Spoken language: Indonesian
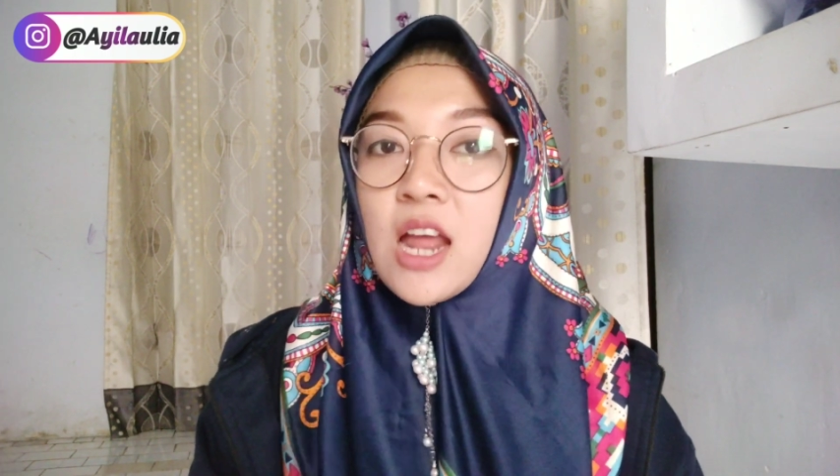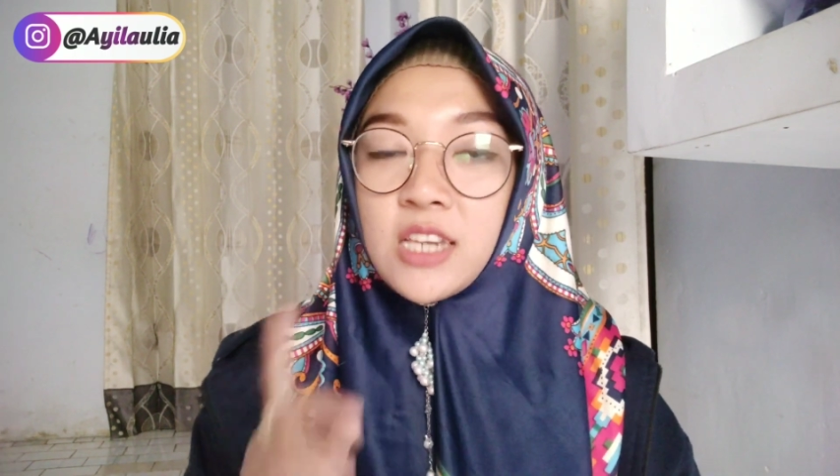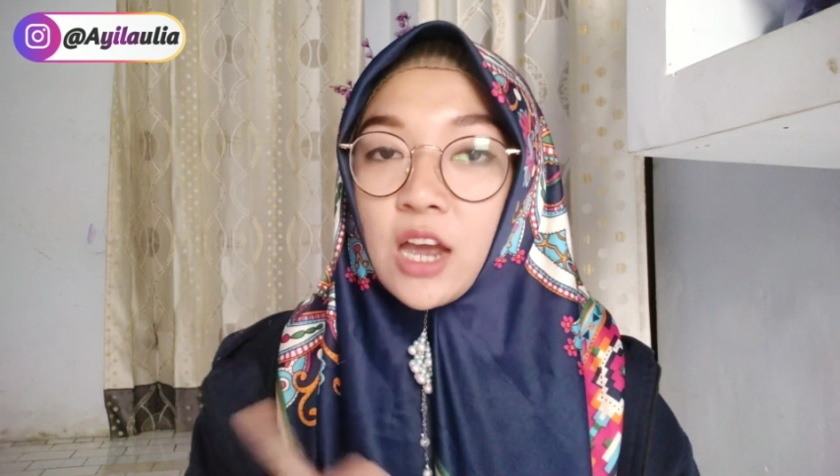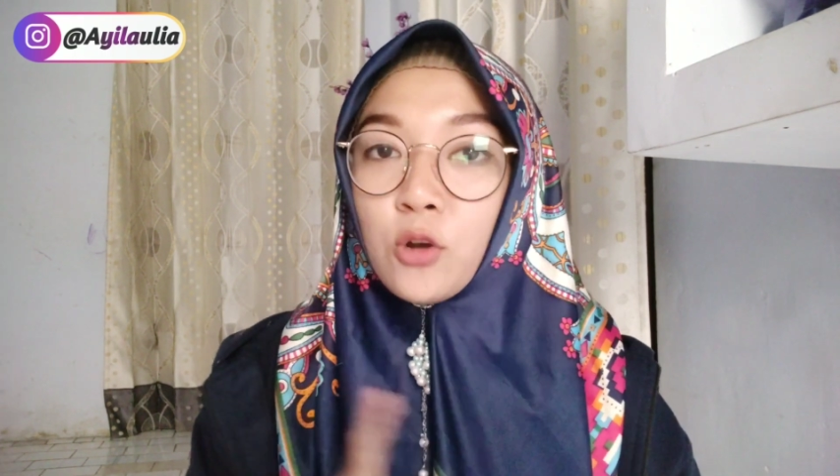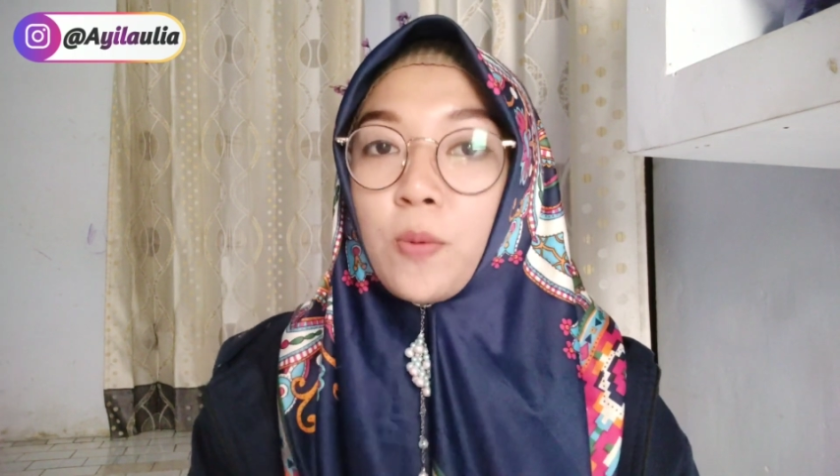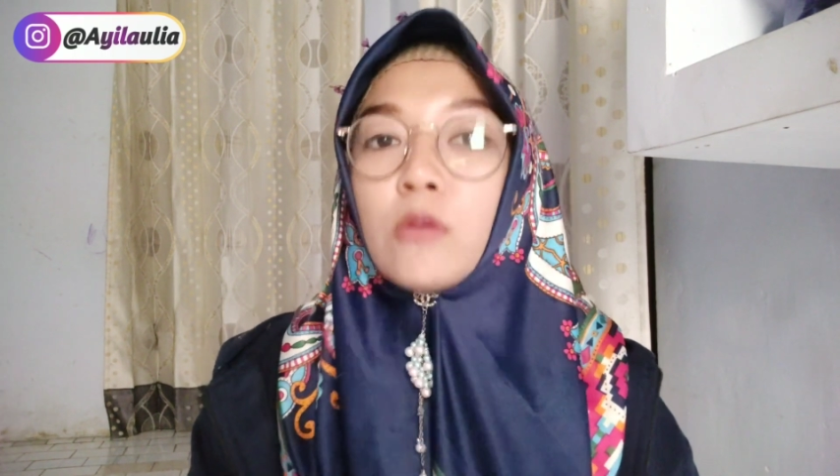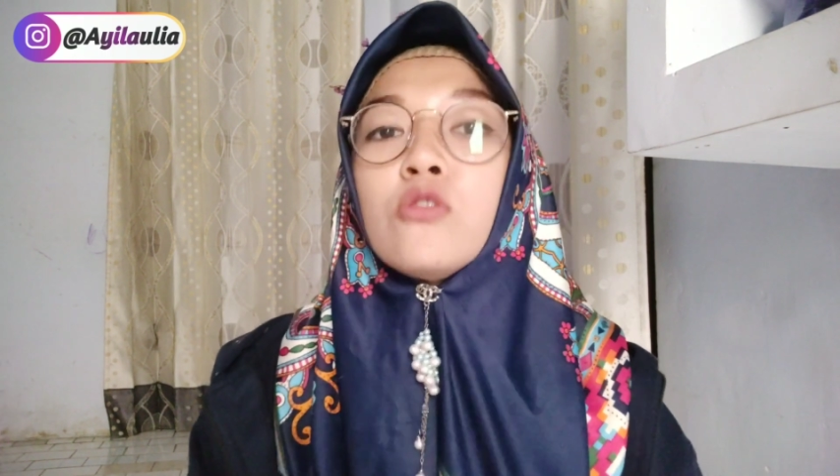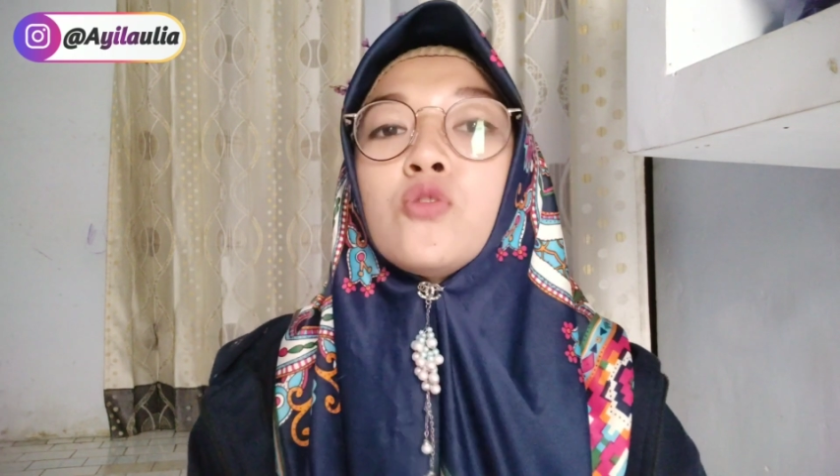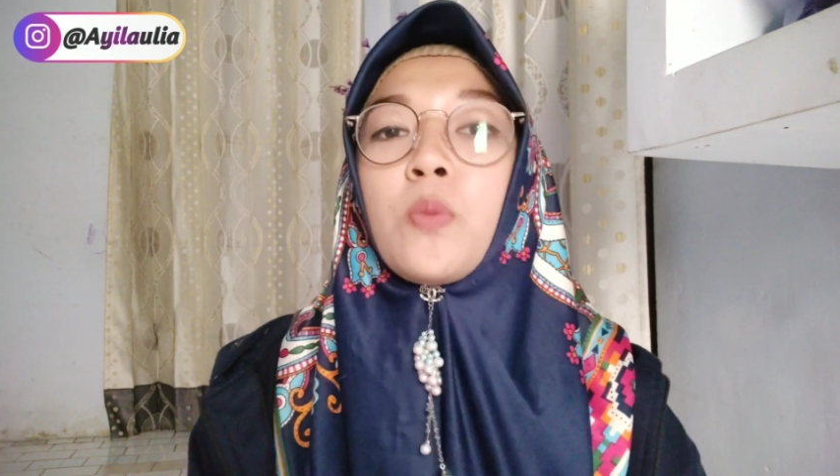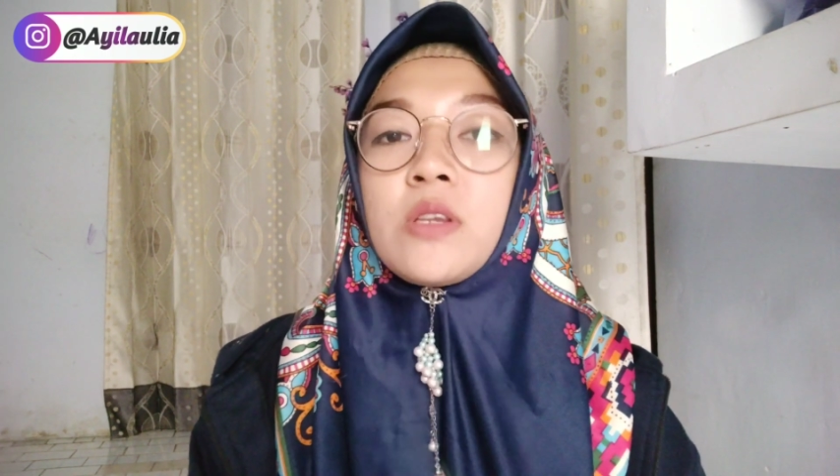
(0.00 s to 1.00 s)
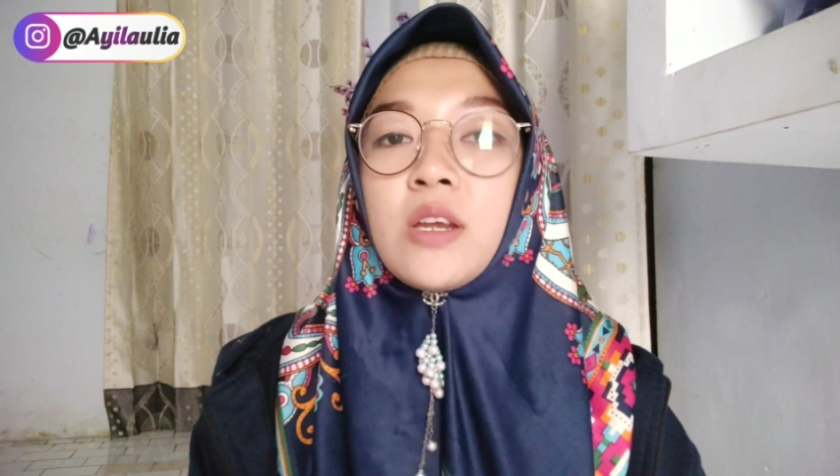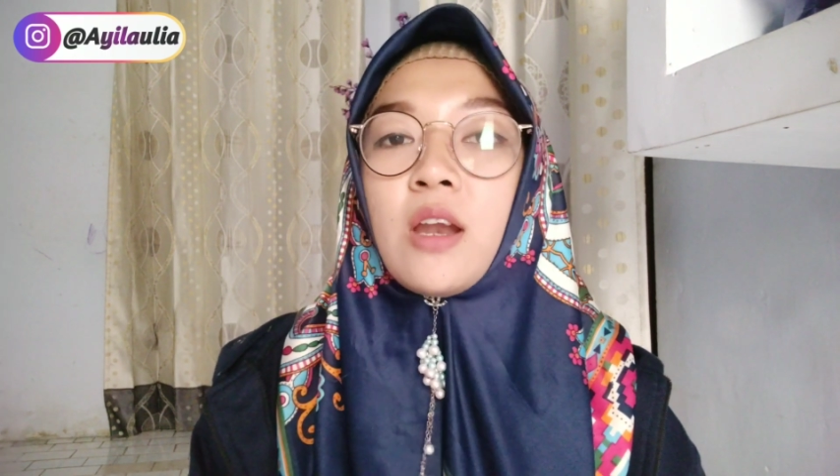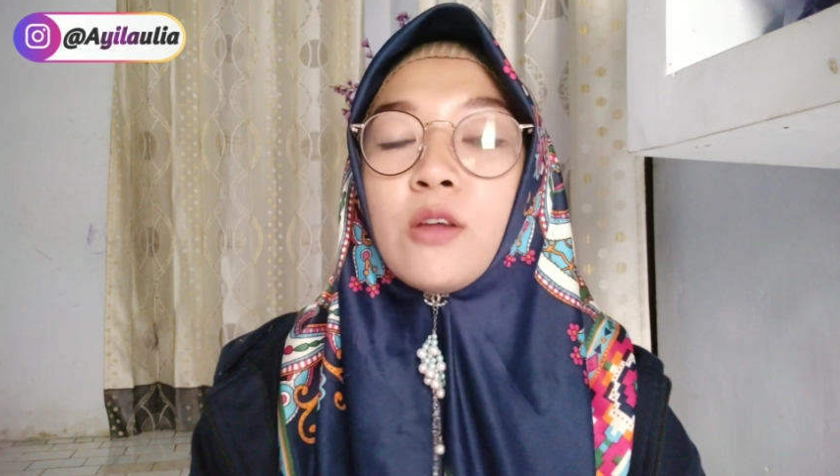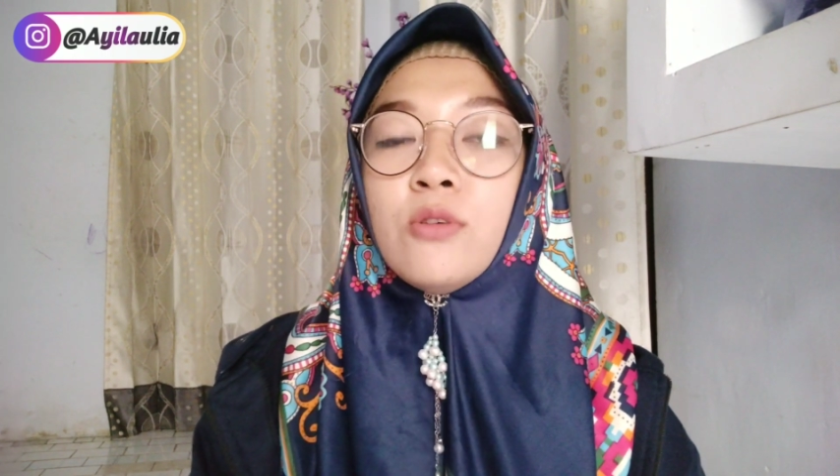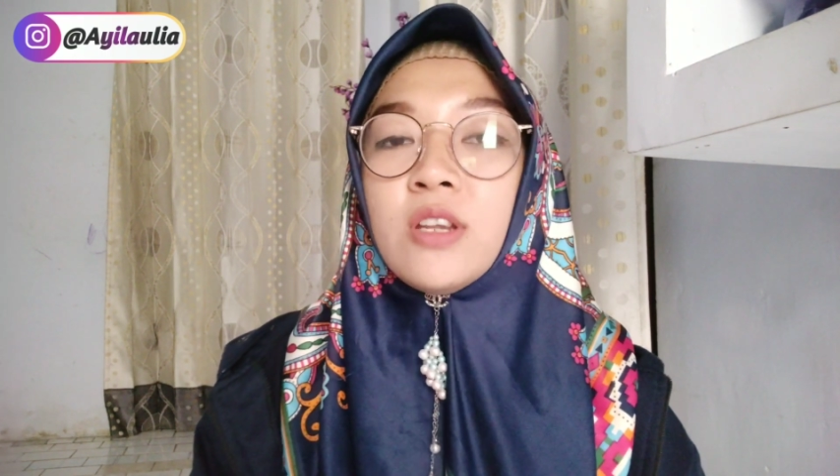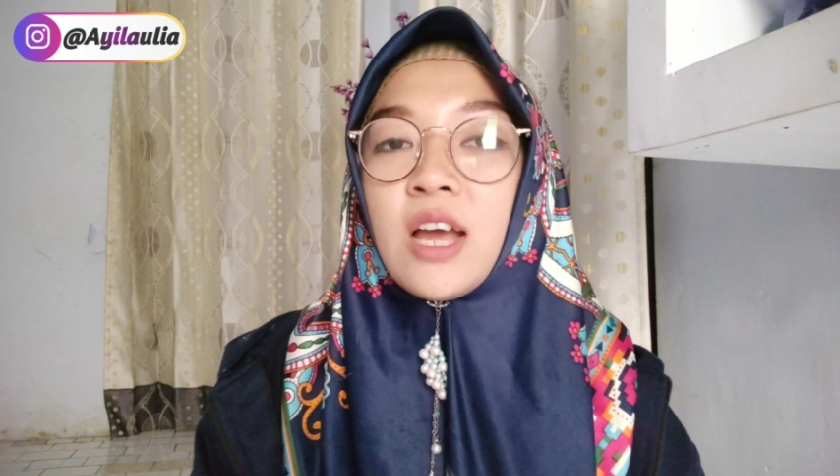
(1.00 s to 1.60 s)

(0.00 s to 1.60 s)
Jangan lupa untuk support channelku